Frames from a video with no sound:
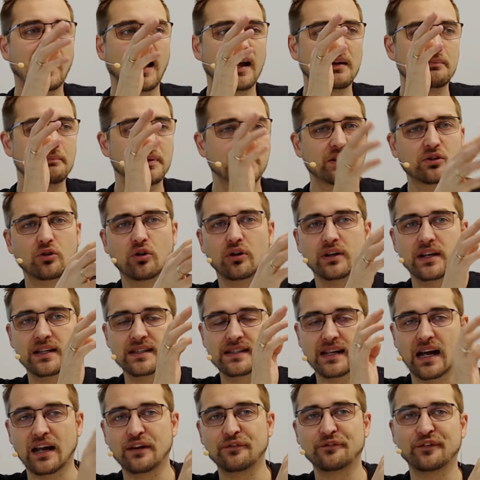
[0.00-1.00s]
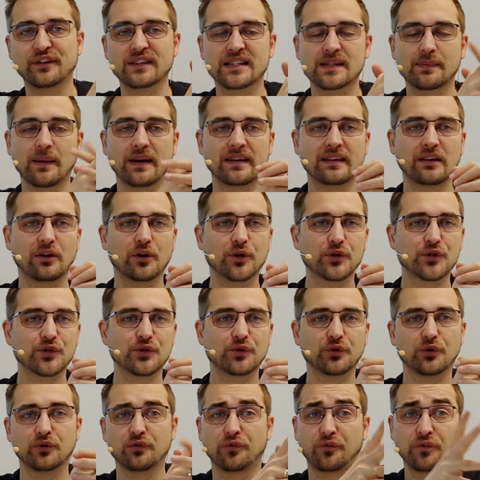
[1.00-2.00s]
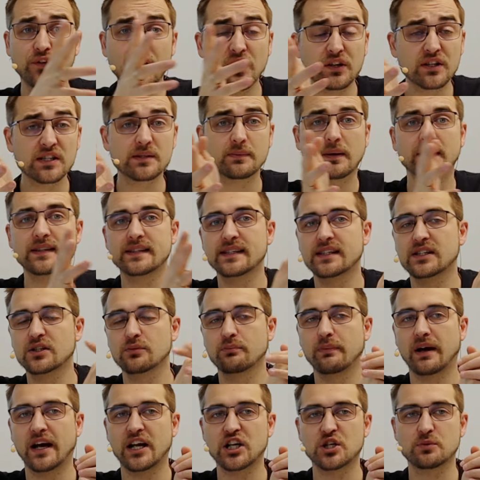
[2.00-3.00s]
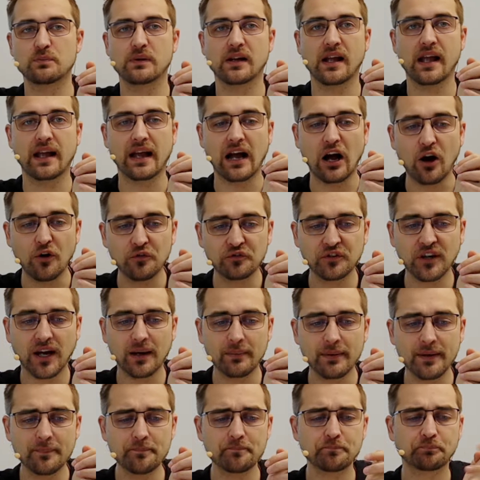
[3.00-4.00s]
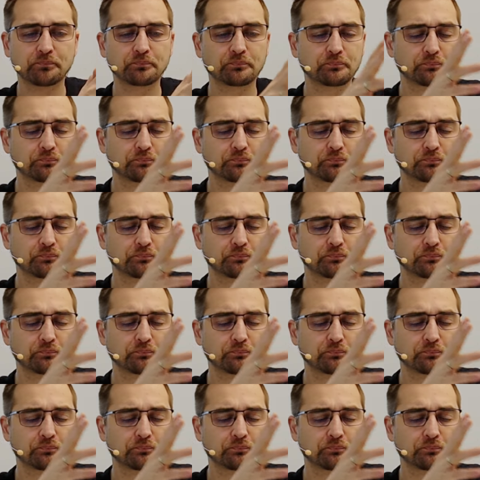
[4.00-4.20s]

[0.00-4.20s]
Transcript: einen Bitcoin jetzt Anfang 2024 zum Beispiel gekauft habe,